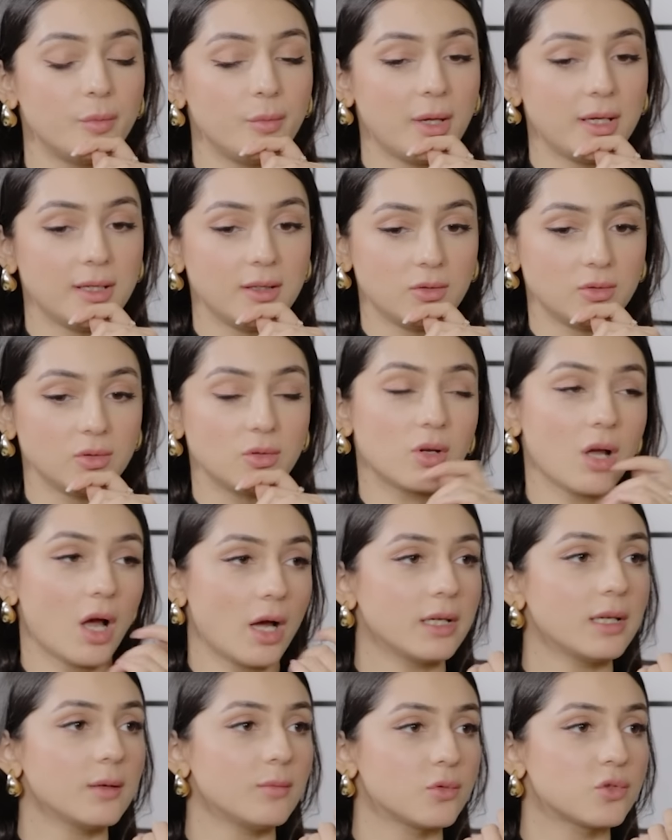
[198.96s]
मैंने उनको
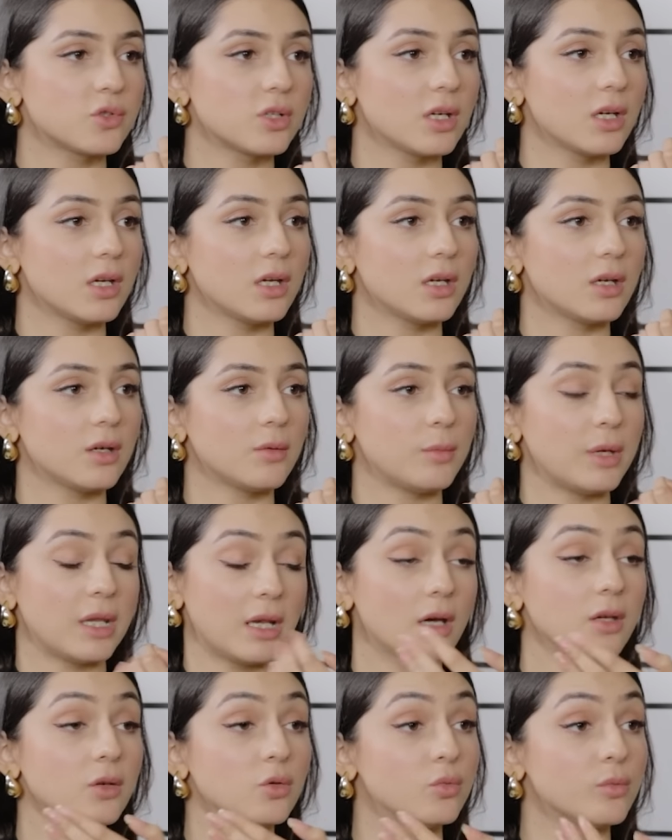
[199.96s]
कहा कि मुझे
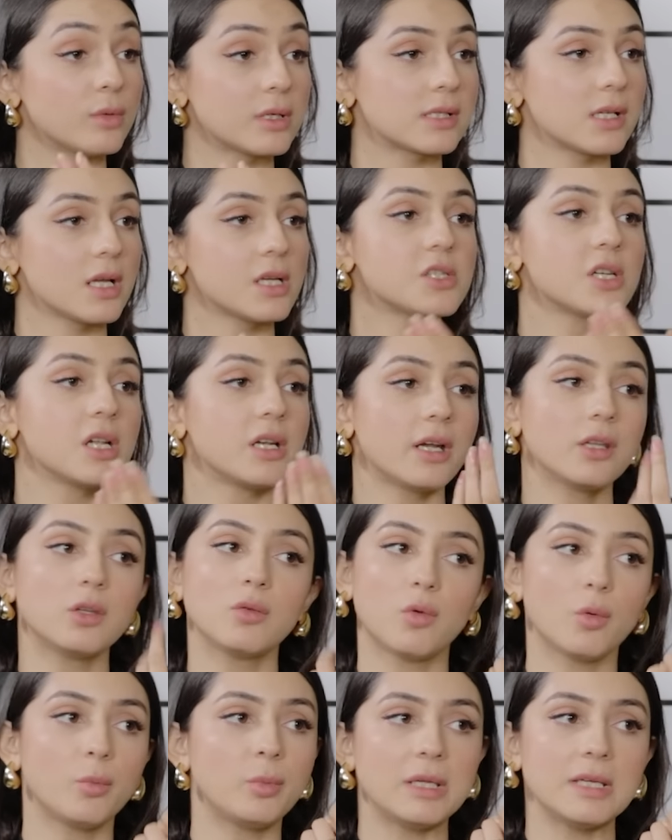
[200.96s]
मेरा यूँ मसला चल रहा है
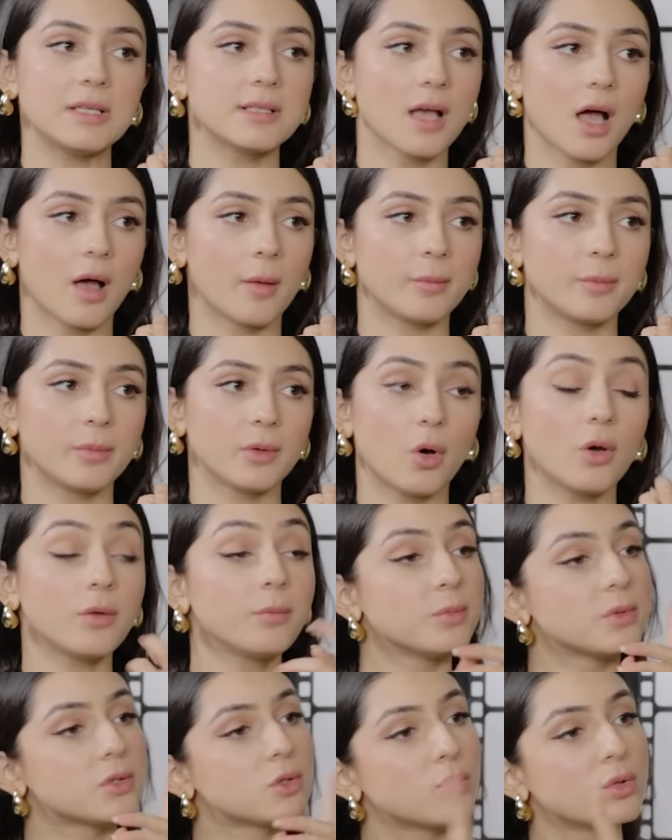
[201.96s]
तो वो प्लीज़ आप
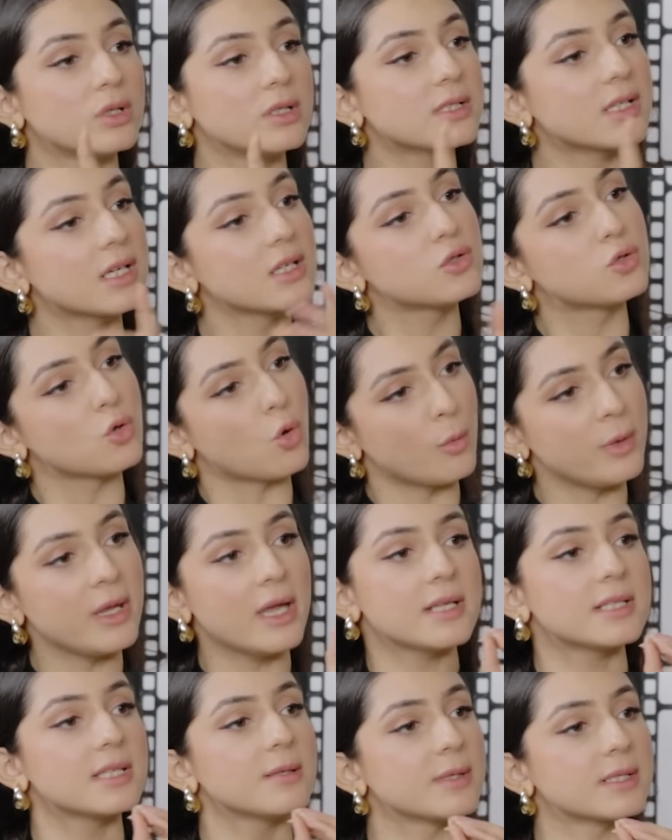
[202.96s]
और स्टूडेंट्स के जो भी
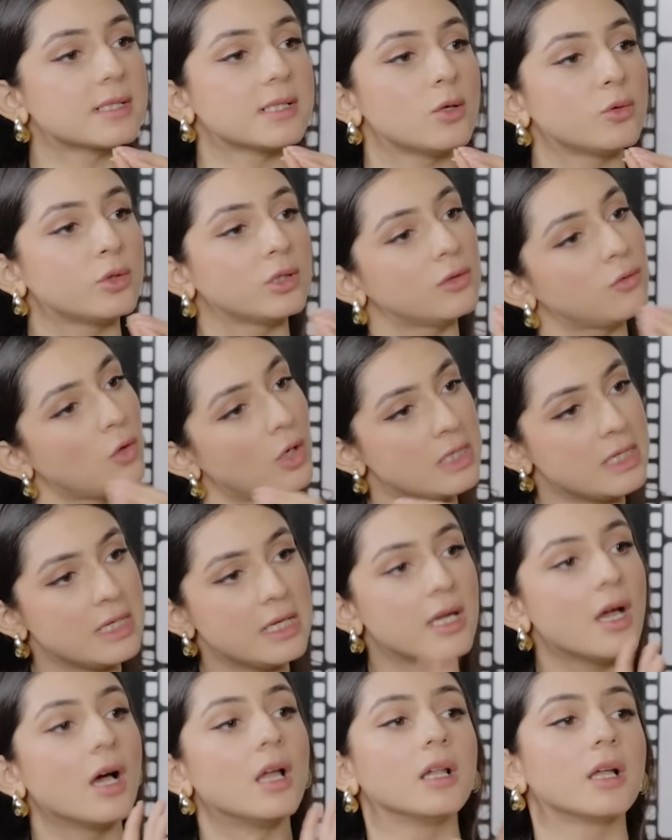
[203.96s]
ऐसे मसले होते थे वो अली
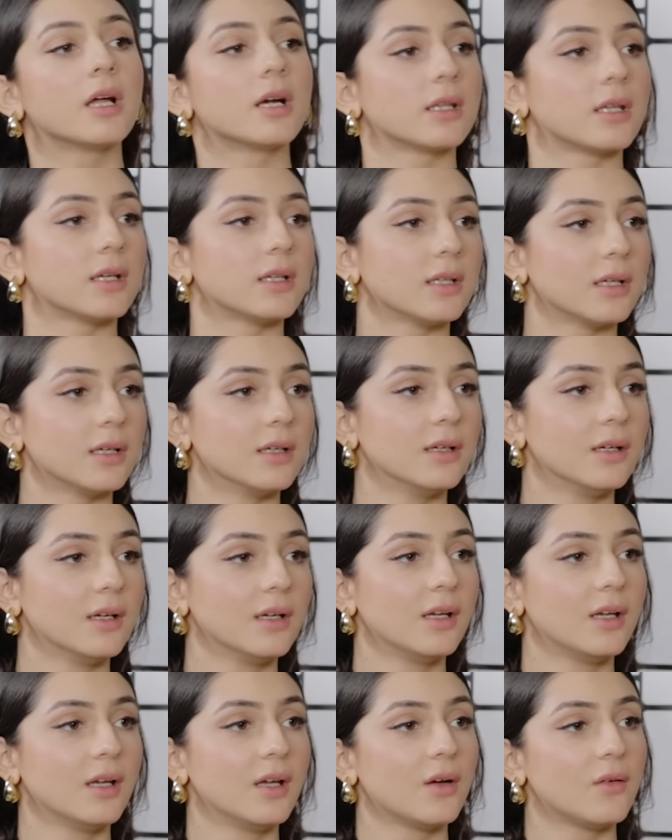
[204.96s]
ही हल करते थे
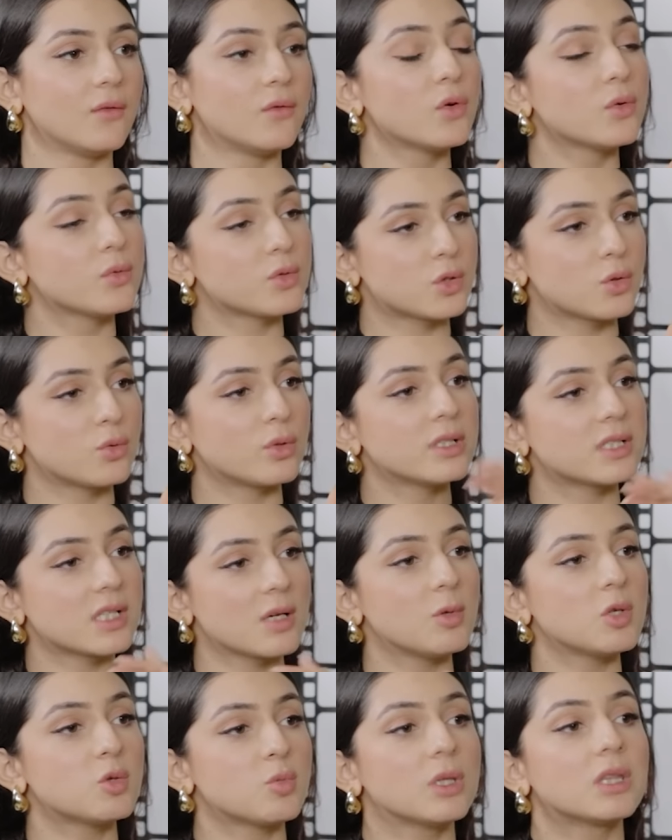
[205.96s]
वो स्टूडेंट्स
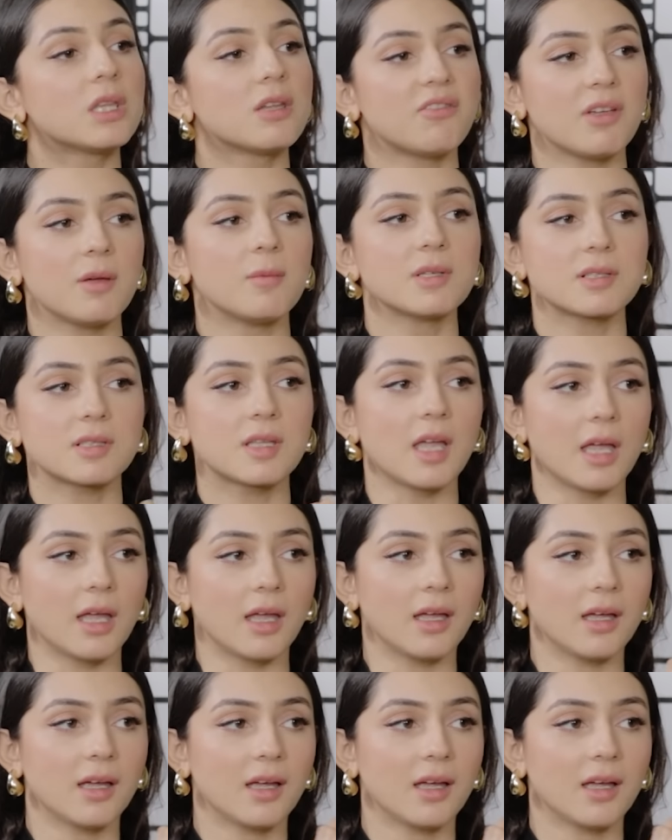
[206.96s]
के बीच में इतने फेमस थे